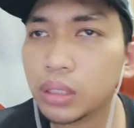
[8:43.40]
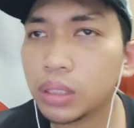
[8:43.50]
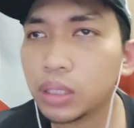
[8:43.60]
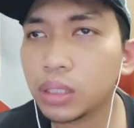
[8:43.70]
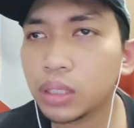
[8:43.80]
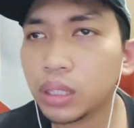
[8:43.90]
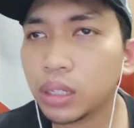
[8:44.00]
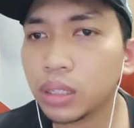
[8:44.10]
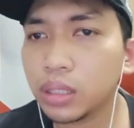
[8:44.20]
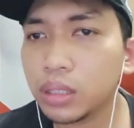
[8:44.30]
bisa
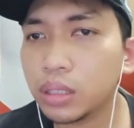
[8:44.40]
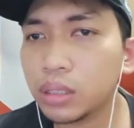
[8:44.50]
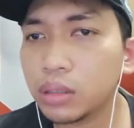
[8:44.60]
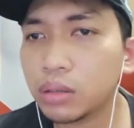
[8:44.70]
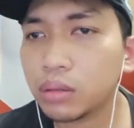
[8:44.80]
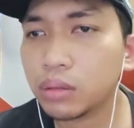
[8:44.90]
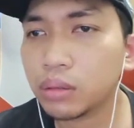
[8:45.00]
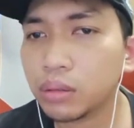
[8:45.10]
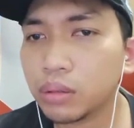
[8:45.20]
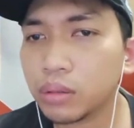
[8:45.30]
lagi
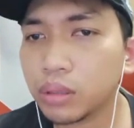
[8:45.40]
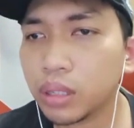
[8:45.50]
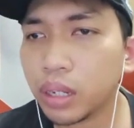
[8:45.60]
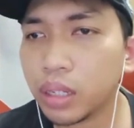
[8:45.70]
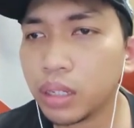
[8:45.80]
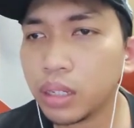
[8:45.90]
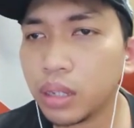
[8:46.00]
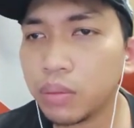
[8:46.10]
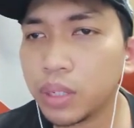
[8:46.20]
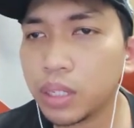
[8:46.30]
kayaknya kita
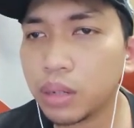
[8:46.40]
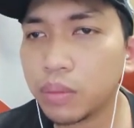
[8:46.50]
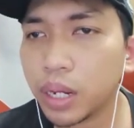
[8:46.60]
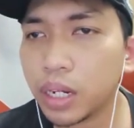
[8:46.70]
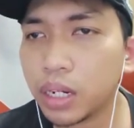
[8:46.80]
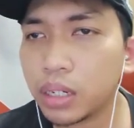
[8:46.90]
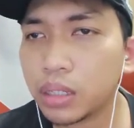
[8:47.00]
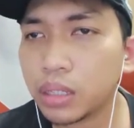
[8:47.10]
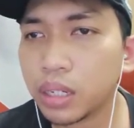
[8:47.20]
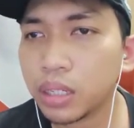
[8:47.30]
bisa mainin
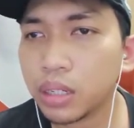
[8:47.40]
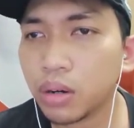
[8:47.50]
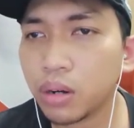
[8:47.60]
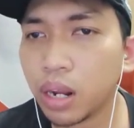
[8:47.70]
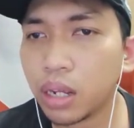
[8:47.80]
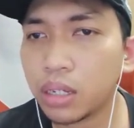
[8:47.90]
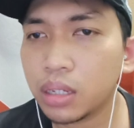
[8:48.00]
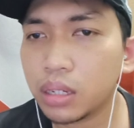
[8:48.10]
sesi Ronaldo